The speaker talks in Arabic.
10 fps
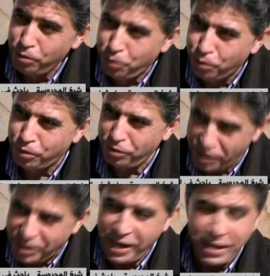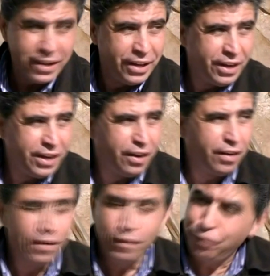لو دوك ديزلي
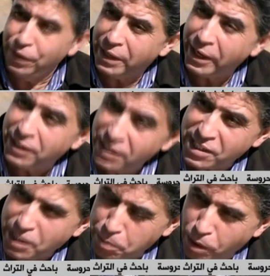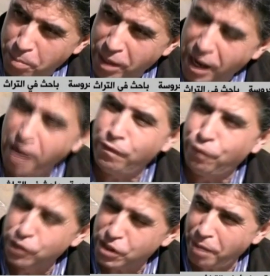في 30 سبتمبر
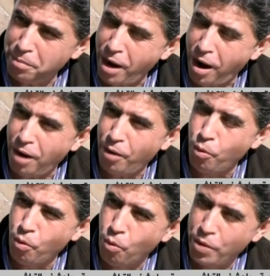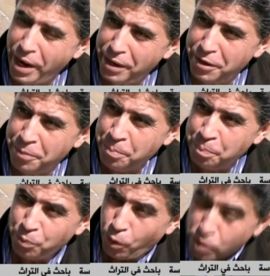1900 ويعني
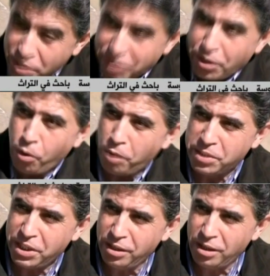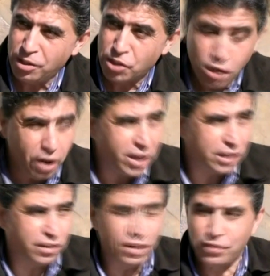و56
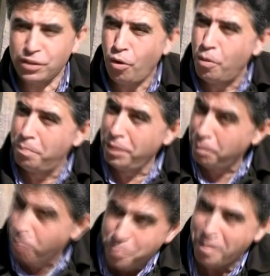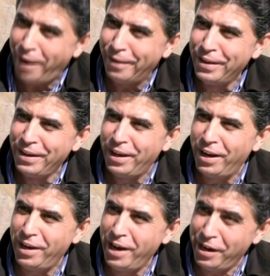الزهرة تقوم ببومبا
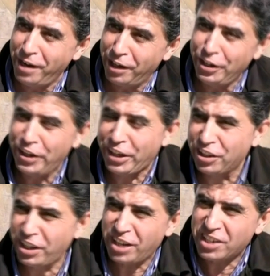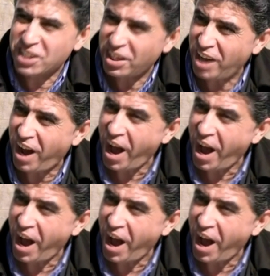لهنا اللي كانت خدات صدى